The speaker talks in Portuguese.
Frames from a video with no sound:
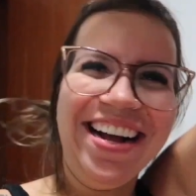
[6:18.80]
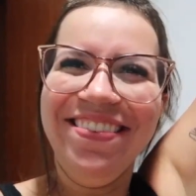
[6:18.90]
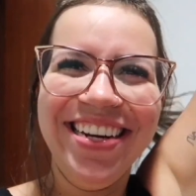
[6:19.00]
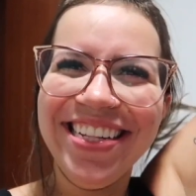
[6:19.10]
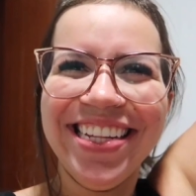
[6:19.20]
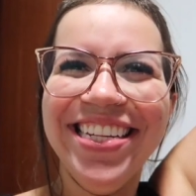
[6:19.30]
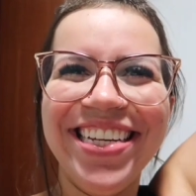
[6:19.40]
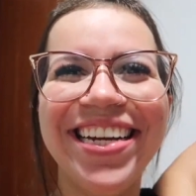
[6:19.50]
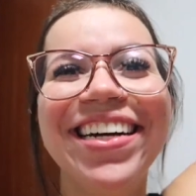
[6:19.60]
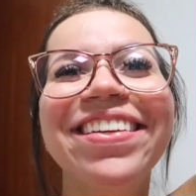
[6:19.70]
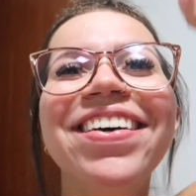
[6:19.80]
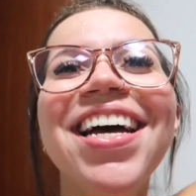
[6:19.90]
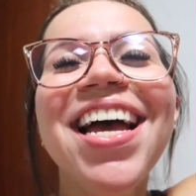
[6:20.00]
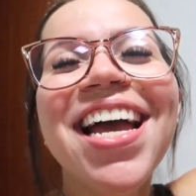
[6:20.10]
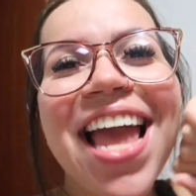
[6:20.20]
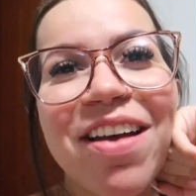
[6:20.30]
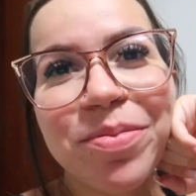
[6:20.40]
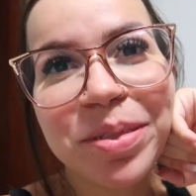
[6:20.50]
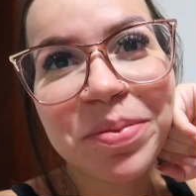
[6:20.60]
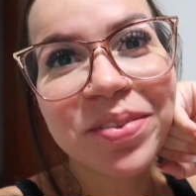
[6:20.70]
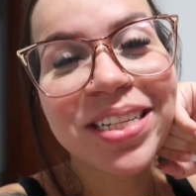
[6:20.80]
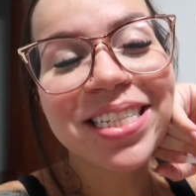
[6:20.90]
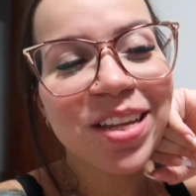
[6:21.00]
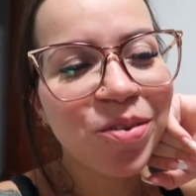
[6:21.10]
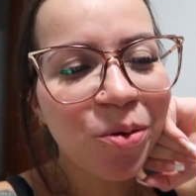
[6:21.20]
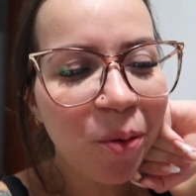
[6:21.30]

Agora sim tá chegando. E aí eu vou mostrar pra vocês o que eu